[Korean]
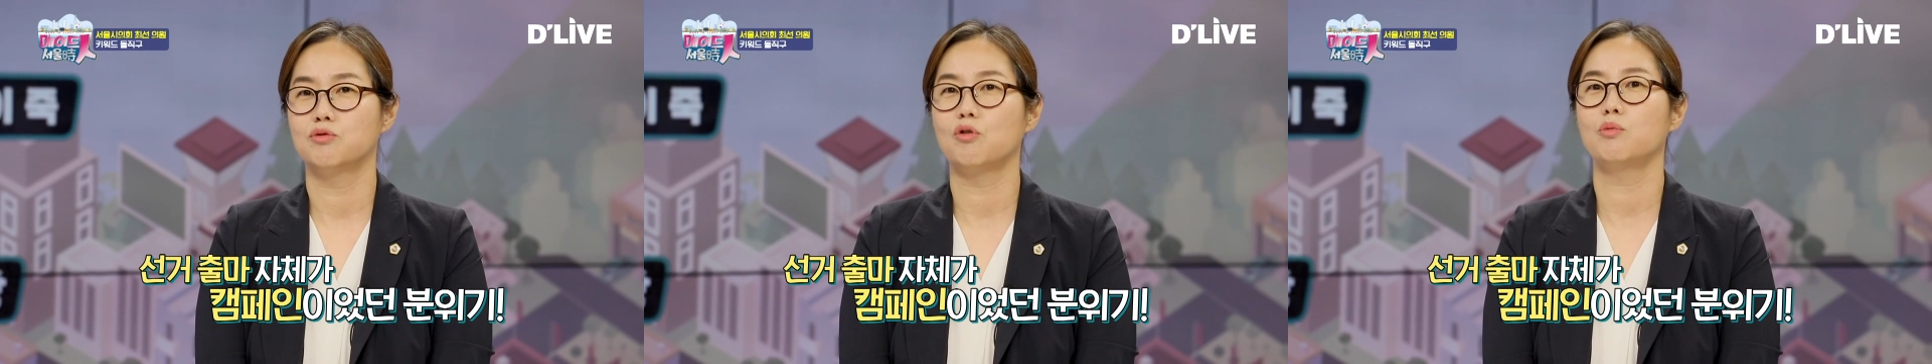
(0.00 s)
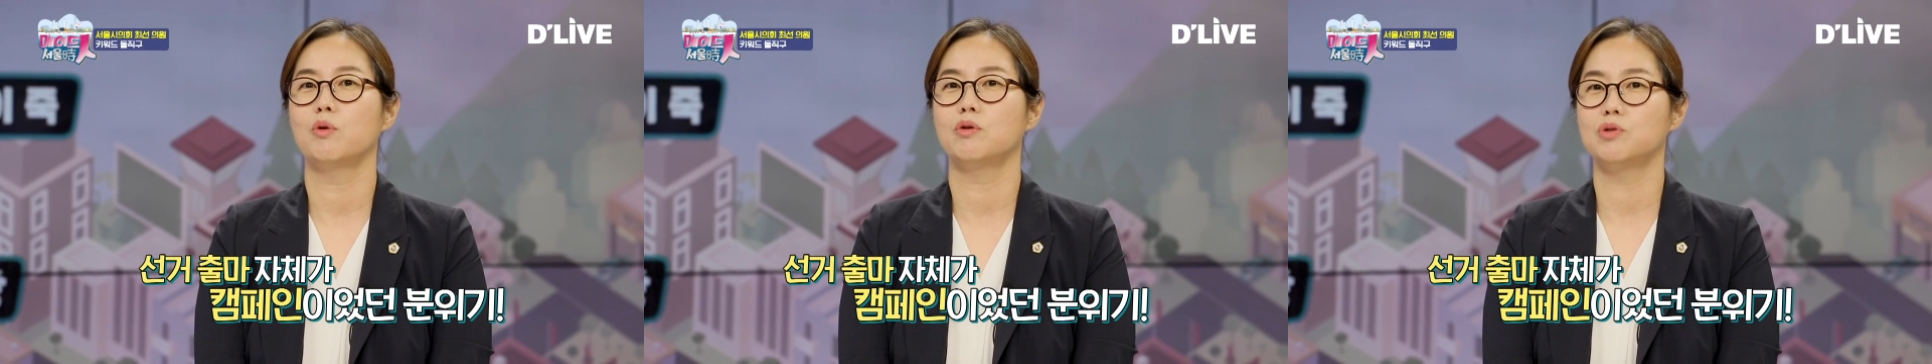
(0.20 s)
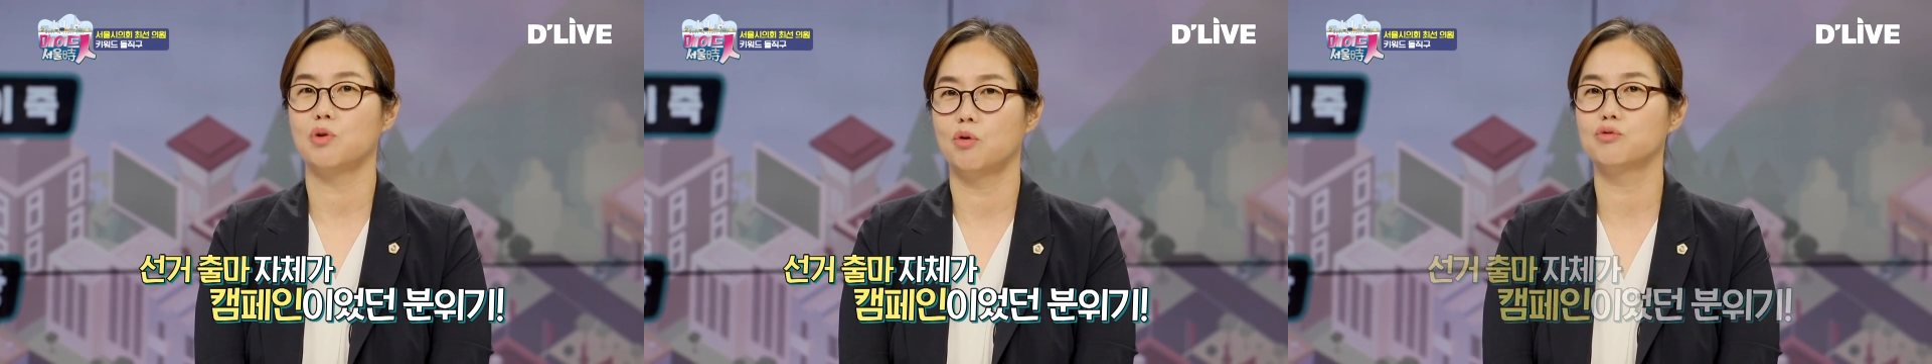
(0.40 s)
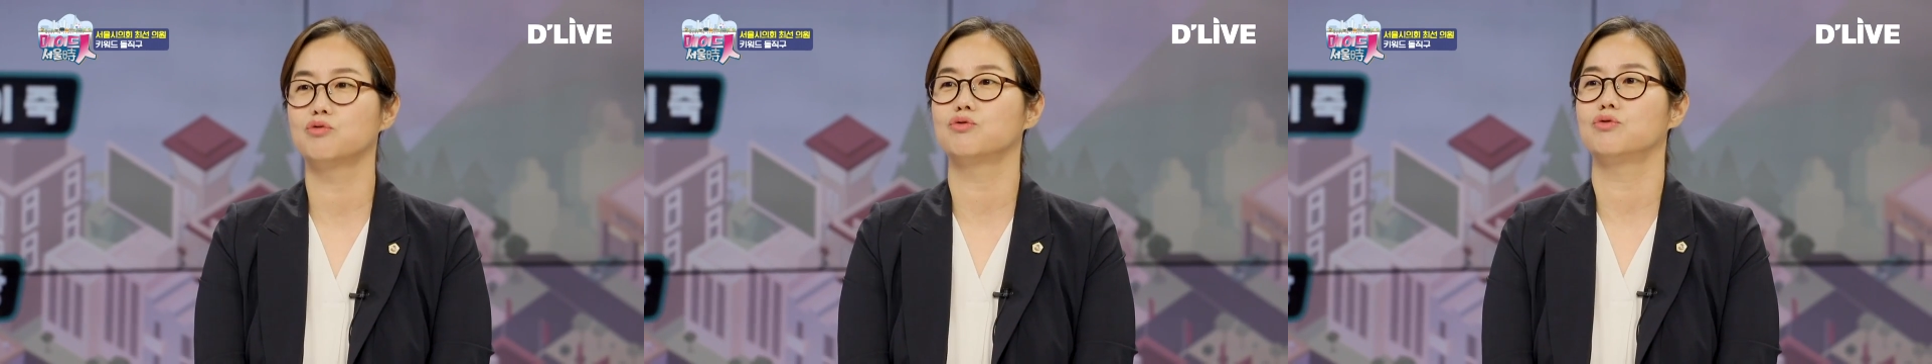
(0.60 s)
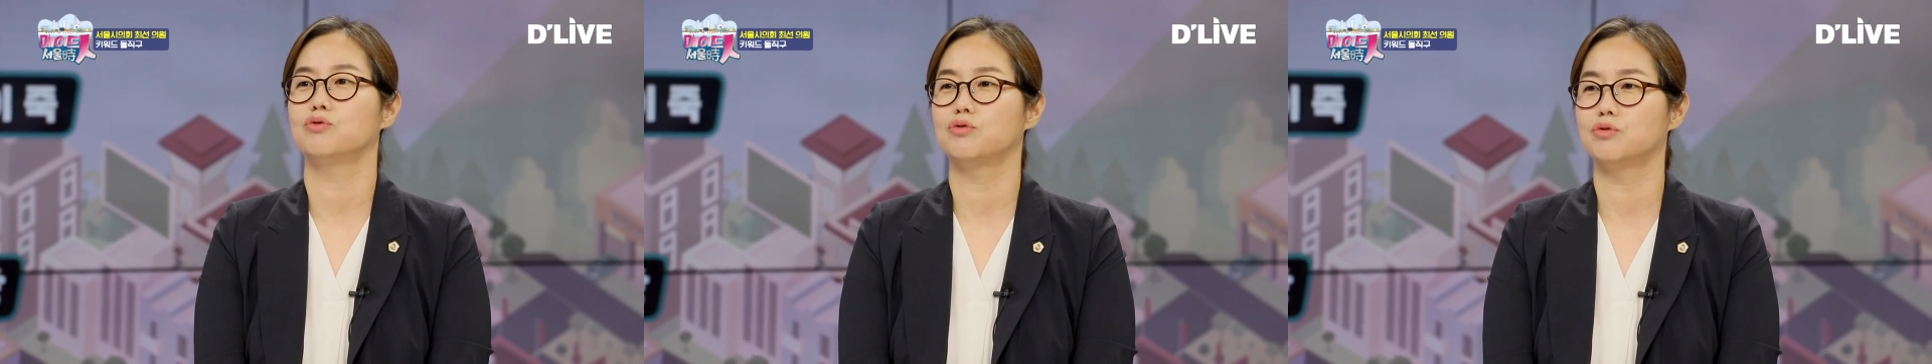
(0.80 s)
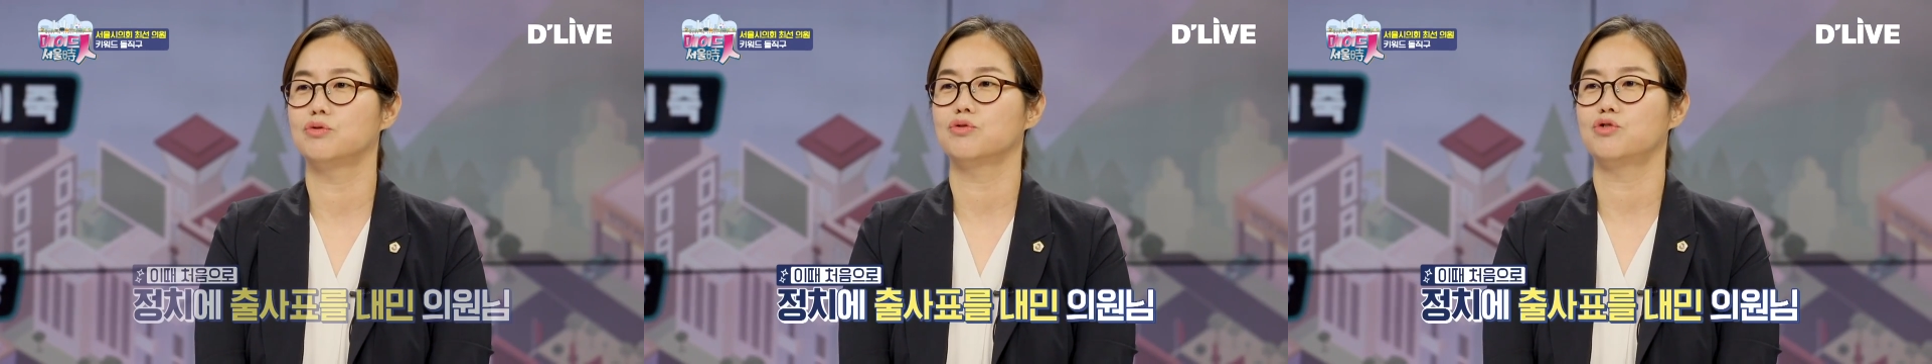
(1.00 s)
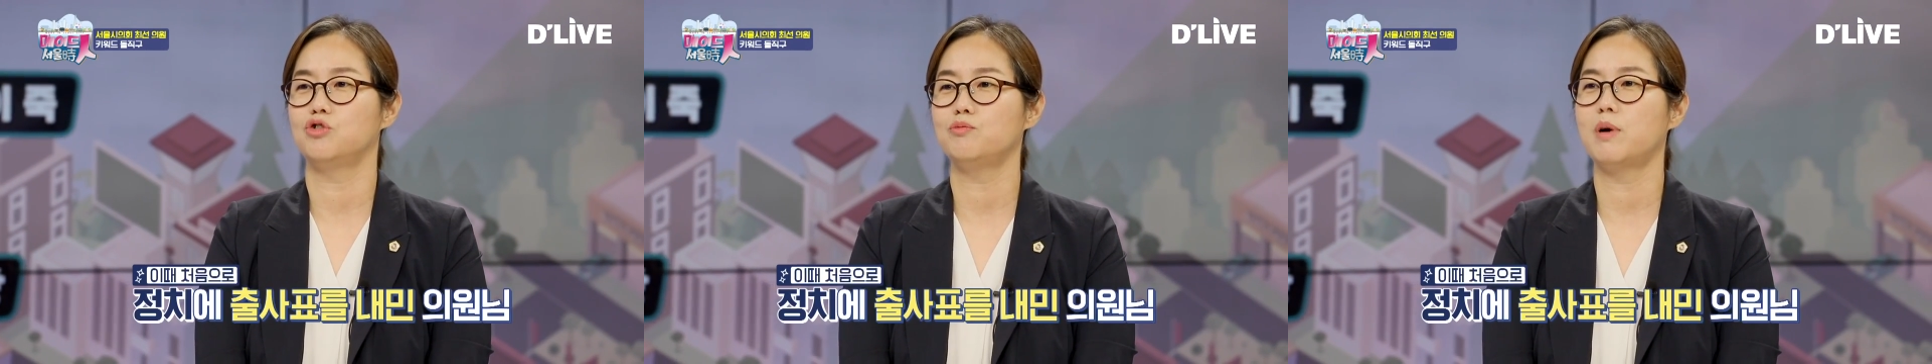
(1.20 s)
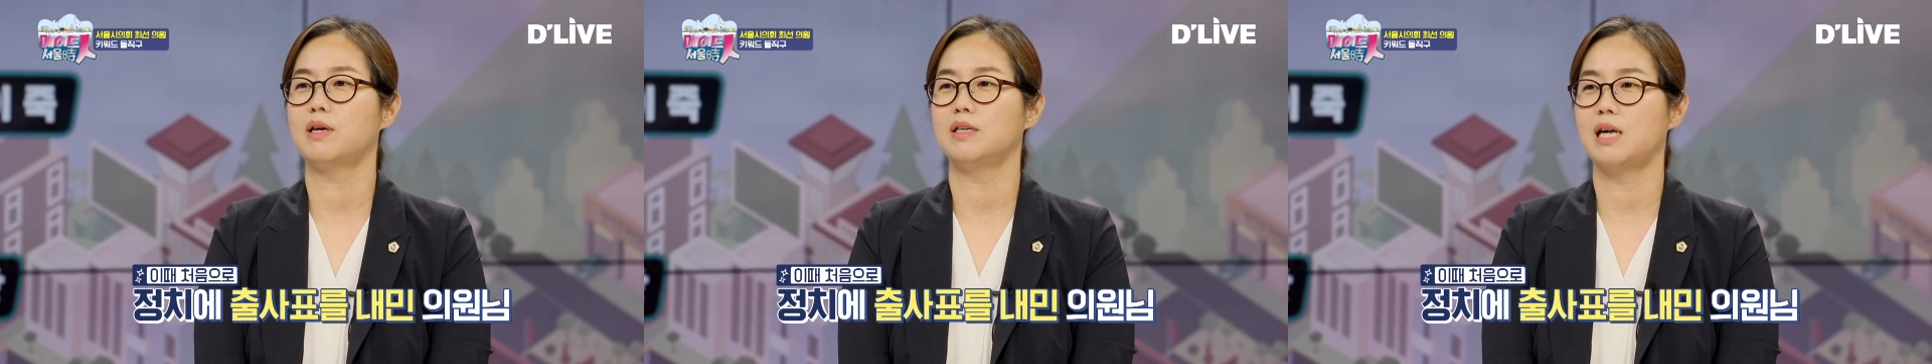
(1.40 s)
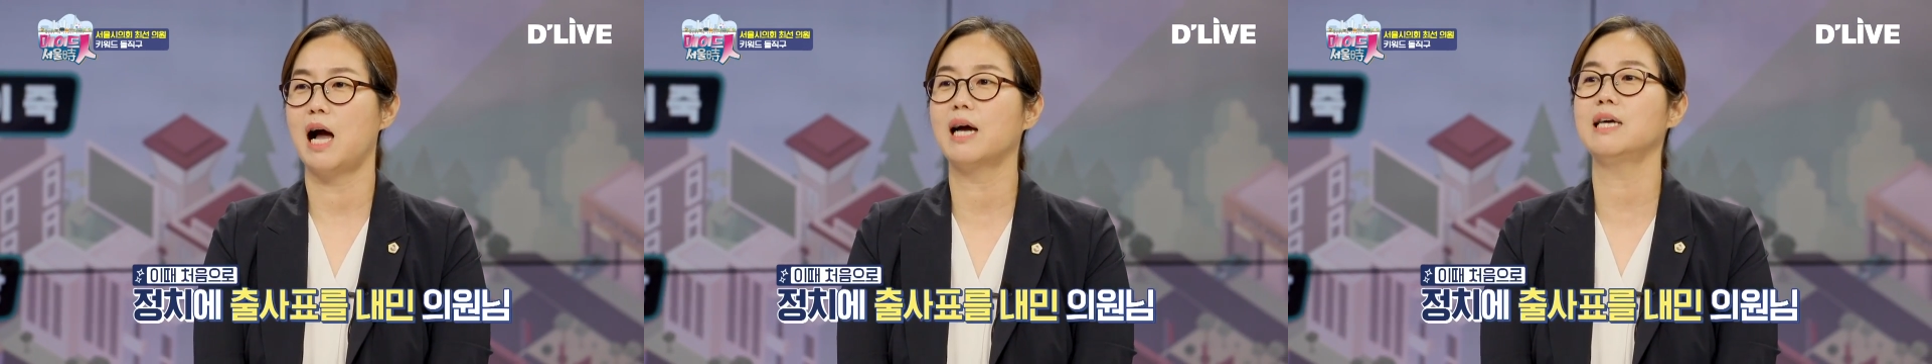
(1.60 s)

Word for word: 그러면 저도 출마를